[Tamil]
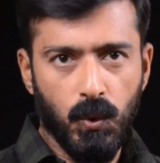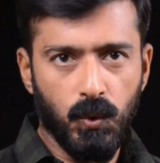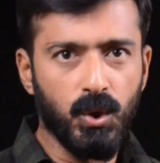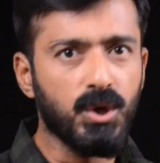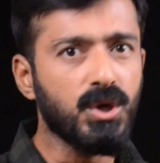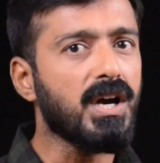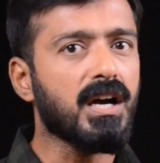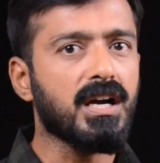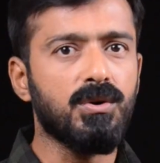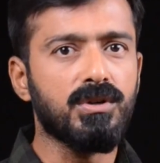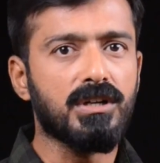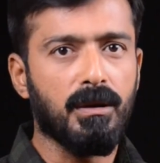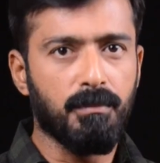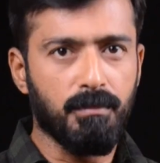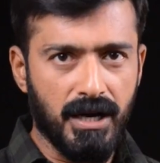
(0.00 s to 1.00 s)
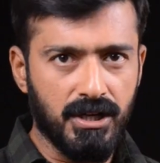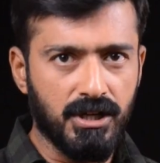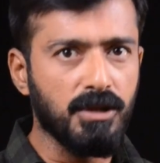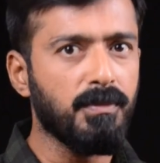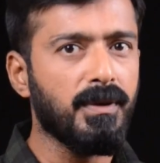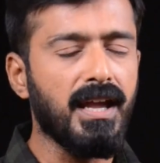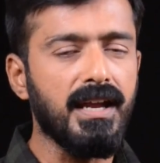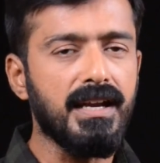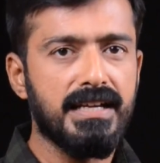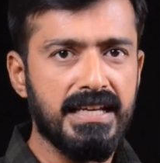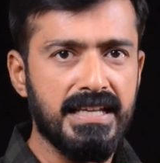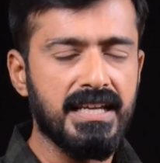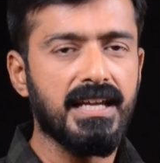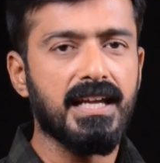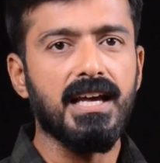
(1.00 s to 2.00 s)
ஒரு அக்கௌண்ட்டில் மட்டுமே
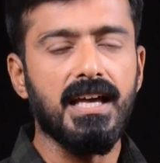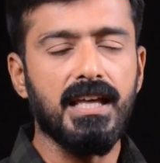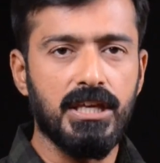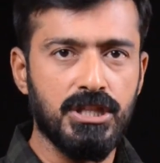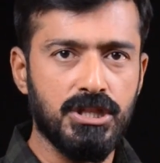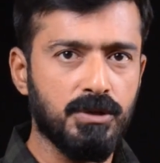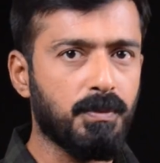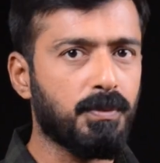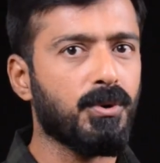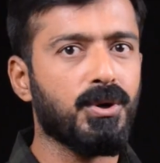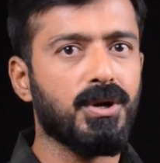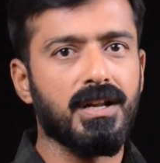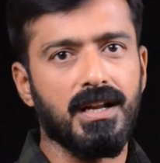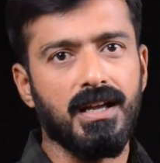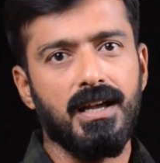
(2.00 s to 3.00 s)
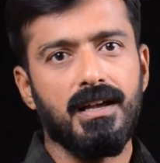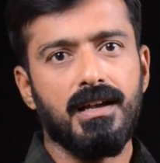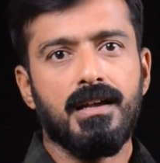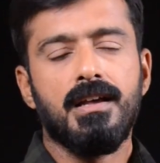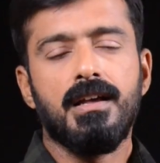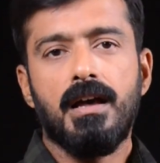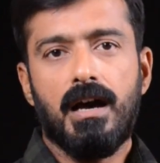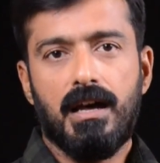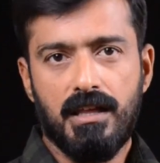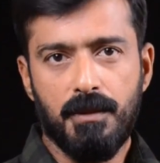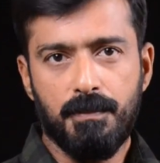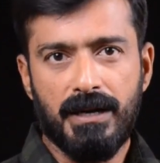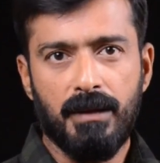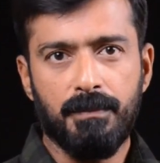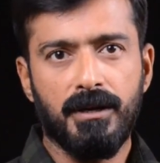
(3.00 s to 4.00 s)
நீங்கள் இது போன்ற
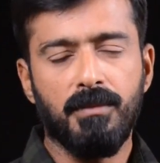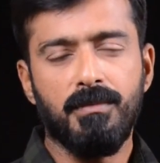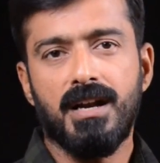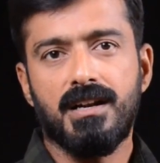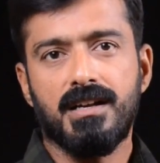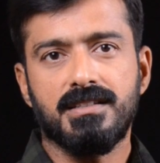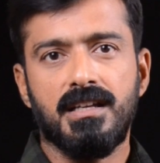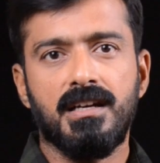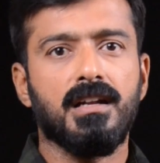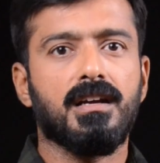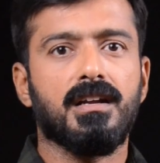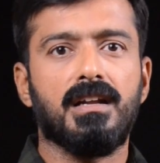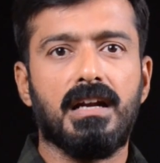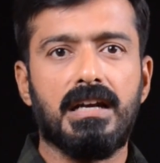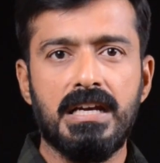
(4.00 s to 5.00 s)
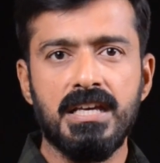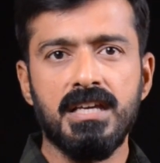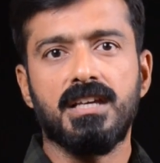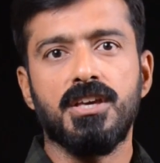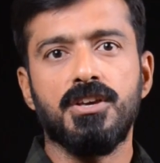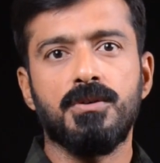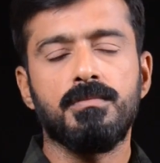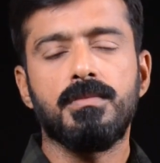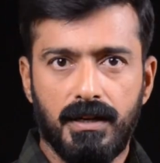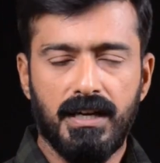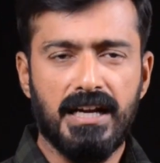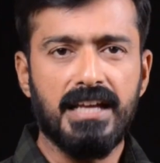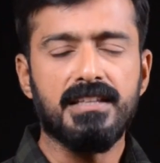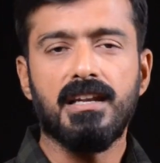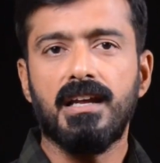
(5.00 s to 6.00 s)
அதாவது பணப்பரிமாற்ற செயல்களுக்கு லிங்க்கையும்
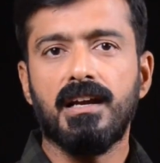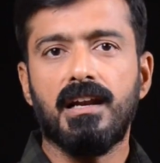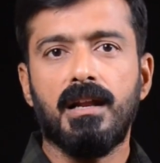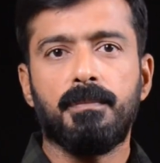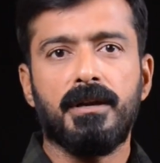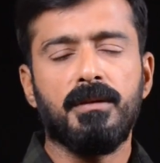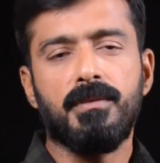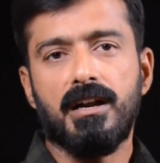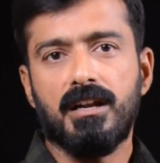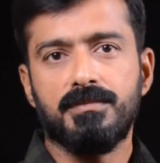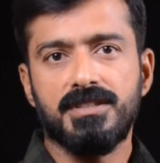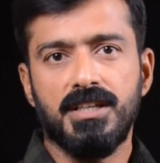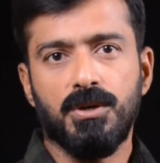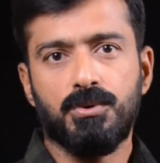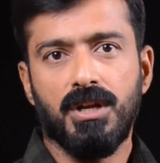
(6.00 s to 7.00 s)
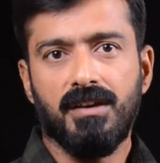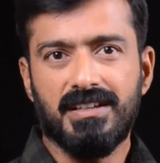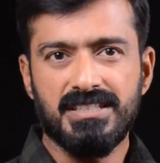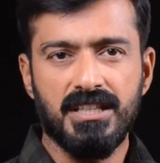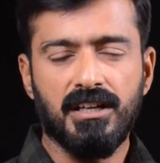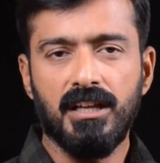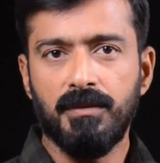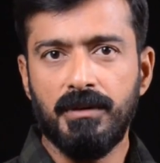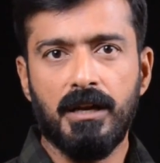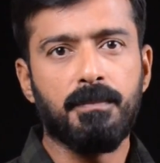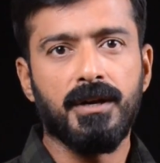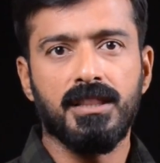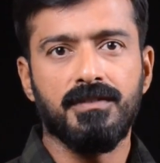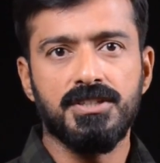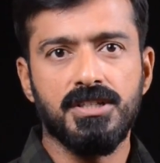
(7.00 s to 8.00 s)
இணையதளங்களில் பரிமாற்றம் செய்யக்கூடிய வசதிகளையும்
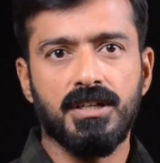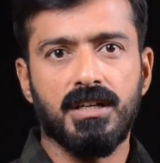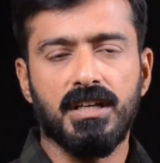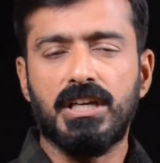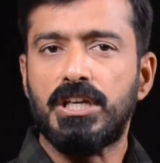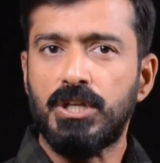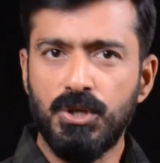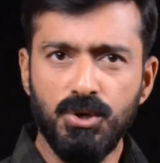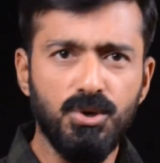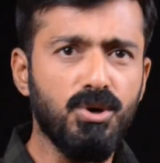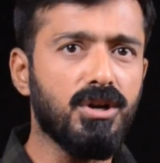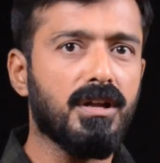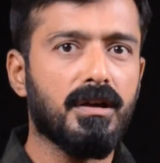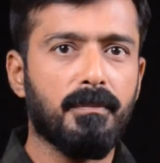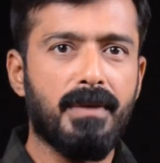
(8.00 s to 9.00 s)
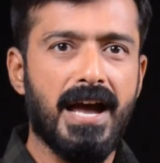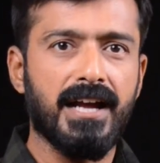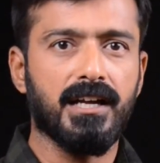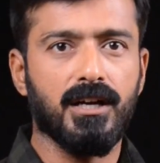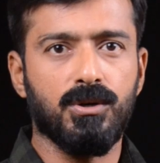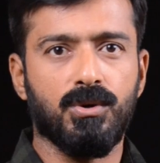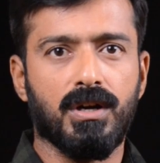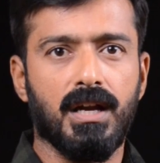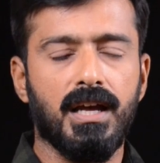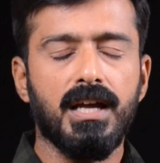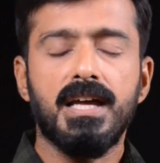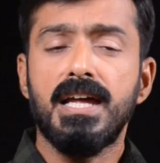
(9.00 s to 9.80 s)
ஏற்படுத்தி வச்சுக்கிட்டு இன்னொரு பேங்க் அக்கௌண்ட்டில்